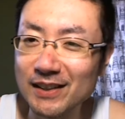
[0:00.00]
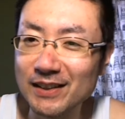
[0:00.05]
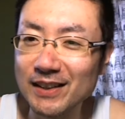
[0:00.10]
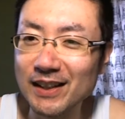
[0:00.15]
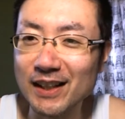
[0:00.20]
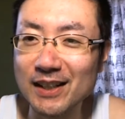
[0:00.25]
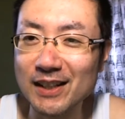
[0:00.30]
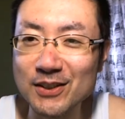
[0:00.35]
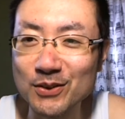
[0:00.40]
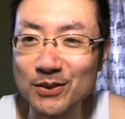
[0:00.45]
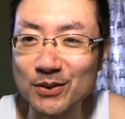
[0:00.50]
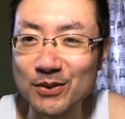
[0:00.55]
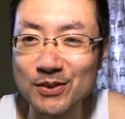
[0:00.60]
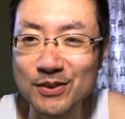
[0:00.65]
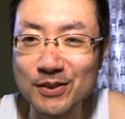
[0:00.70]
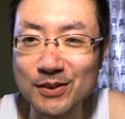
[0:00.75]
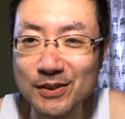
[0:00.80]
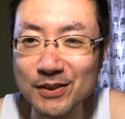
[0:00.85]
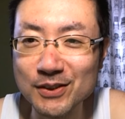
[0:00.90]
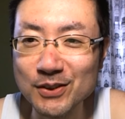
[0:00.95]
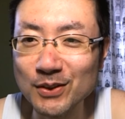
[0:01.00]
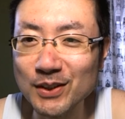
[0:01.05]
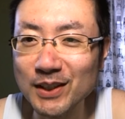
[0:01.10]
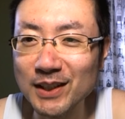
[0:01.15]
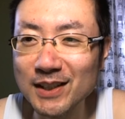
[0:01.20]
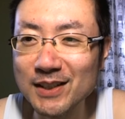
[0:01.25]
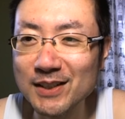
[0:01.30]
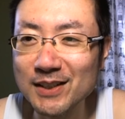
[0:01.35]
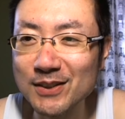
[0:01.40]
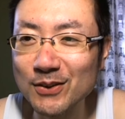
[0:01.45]
だからちょっと、ちょっと
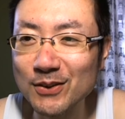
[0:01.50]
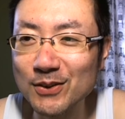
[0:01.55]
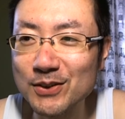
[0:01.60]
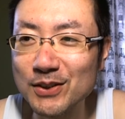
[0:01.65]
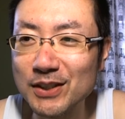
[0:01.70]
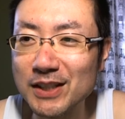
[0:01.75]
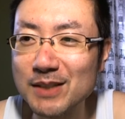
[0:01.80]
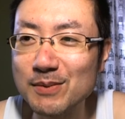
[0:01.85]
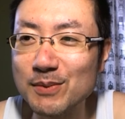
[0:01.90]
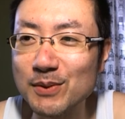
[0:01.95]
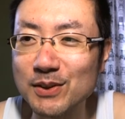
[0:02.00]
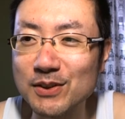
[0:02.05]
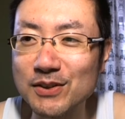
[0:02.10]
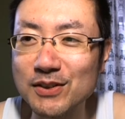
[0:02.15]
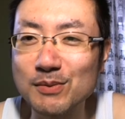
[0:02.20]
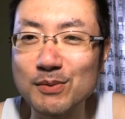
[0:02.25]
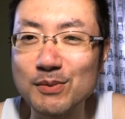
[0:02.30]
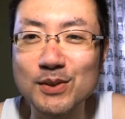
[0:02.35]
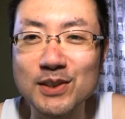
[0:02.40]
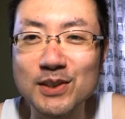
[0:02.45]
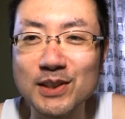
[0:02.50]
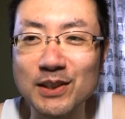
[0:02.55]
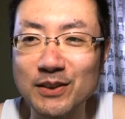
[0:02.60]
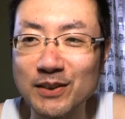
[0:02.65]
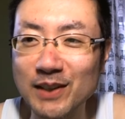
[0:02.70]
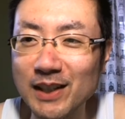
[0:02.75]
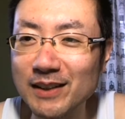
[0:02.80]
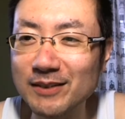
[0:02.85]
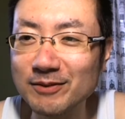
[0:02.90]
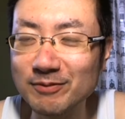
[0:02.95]
だけ少しいつもよりスムーズな
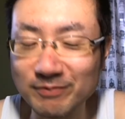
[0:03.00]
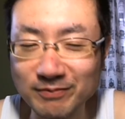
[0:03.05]
のね。